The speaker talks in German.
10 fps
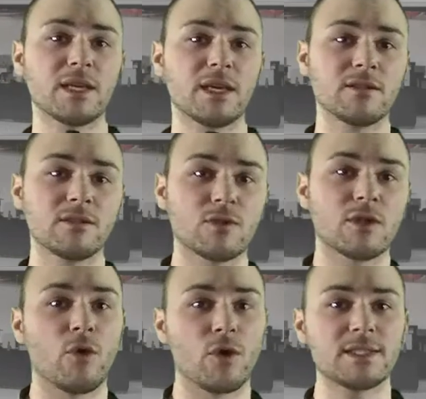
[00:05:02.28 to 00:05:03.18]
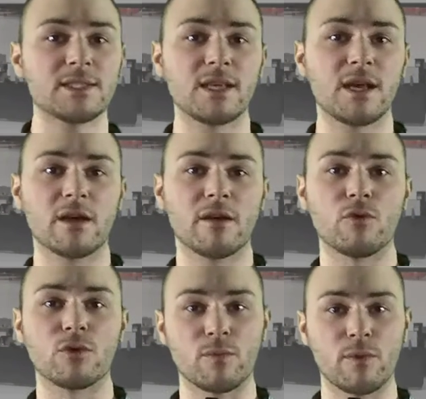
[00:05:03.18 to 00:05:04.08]
hin zu der neuesten Serie,
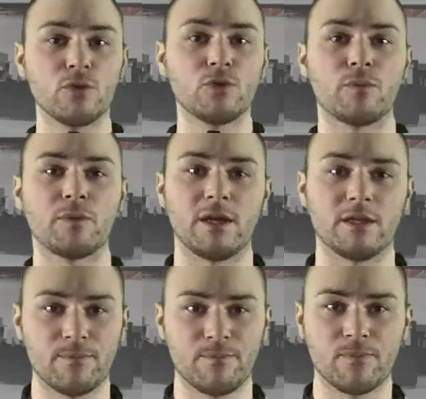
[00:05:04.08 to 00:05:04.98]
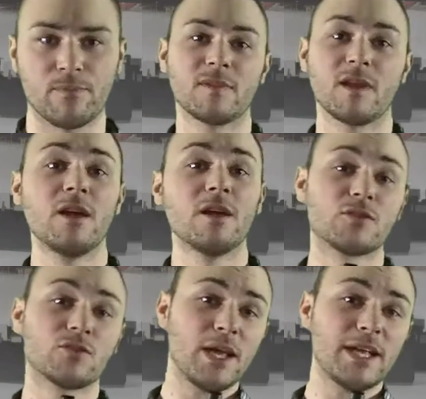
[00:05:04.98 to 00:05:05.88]
wo es über YouTube geht.
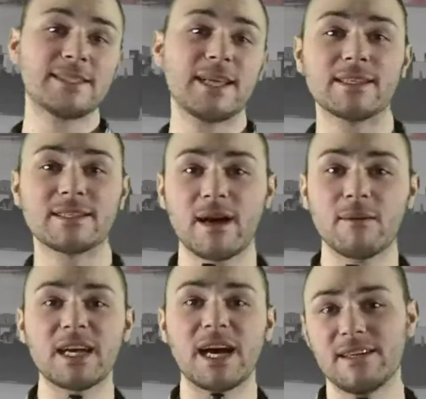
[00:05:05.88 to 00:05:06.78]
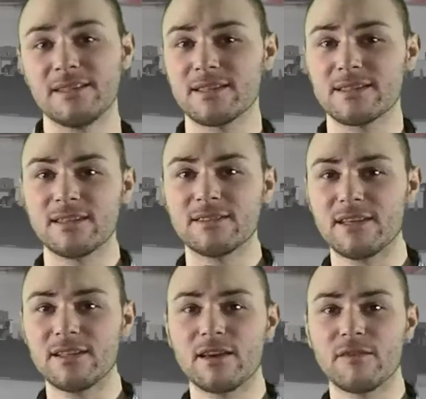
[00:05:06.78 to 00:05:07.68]
Zuletzt erst kamen drei interessante
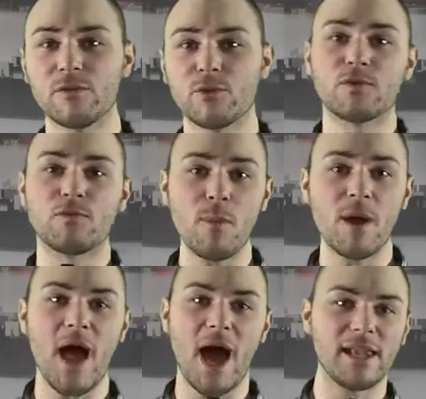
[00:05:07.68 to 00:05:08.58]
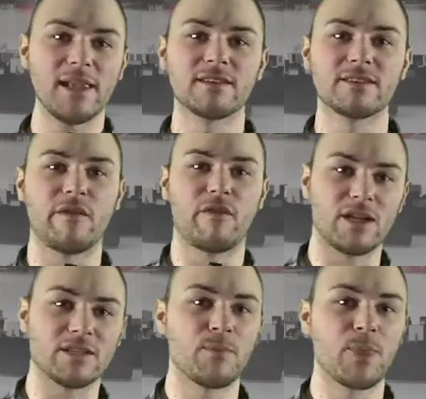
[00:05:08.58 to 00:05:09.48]
Interviews, wo man einiges
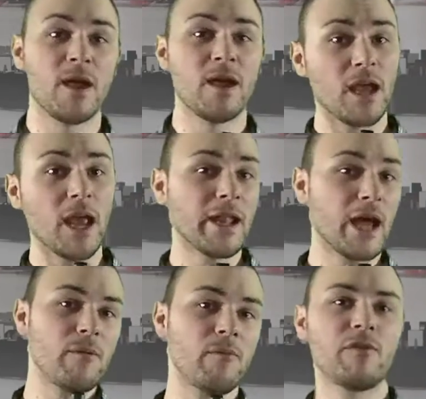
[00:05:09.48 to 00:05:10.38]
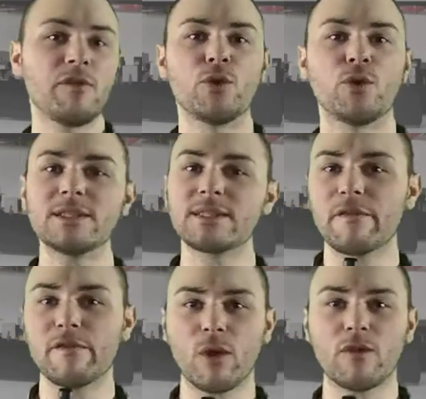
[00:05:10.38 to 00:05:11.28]
erfährt. In einem Video ist
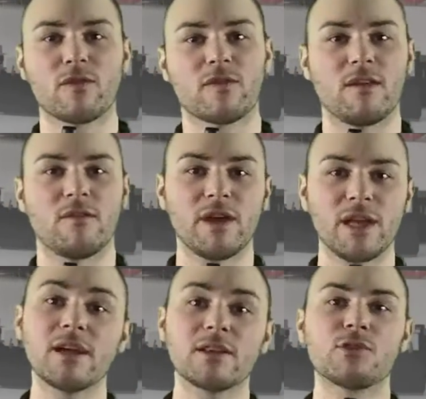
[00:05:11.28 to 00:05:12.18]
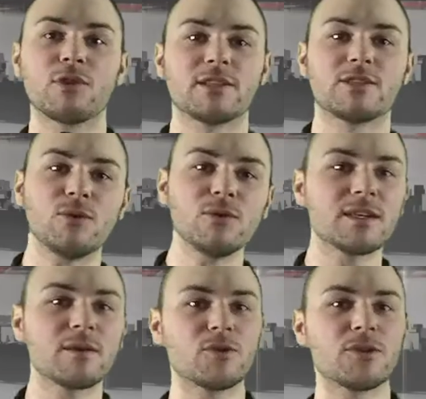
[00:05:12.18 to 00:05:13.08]
LeFloid zu sehen, welcher zuletzt
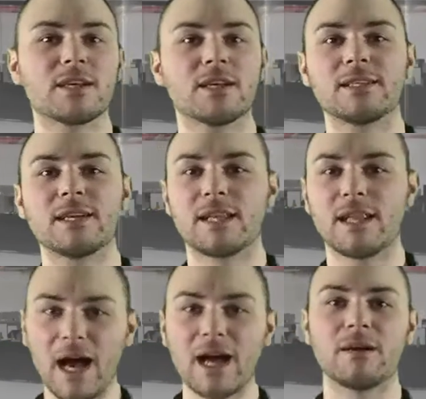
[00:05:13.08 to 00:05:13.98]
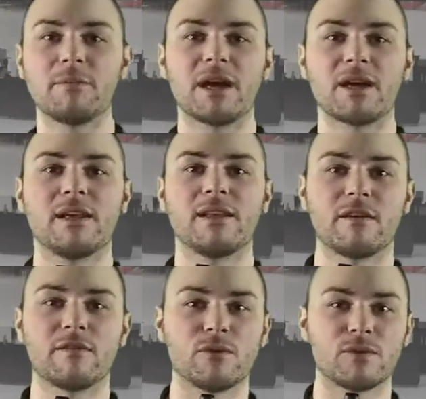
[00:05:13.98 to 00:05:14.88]
unsere Bundeskanzlerin Angela Merkel
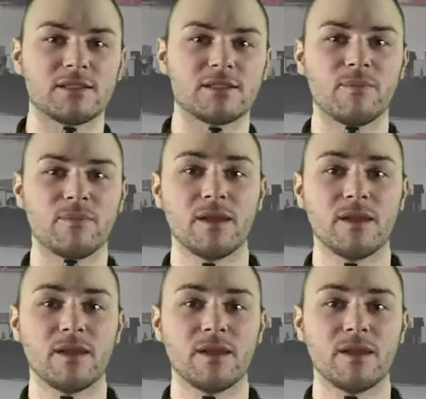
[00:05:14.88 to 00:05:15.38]
interviewt hatte.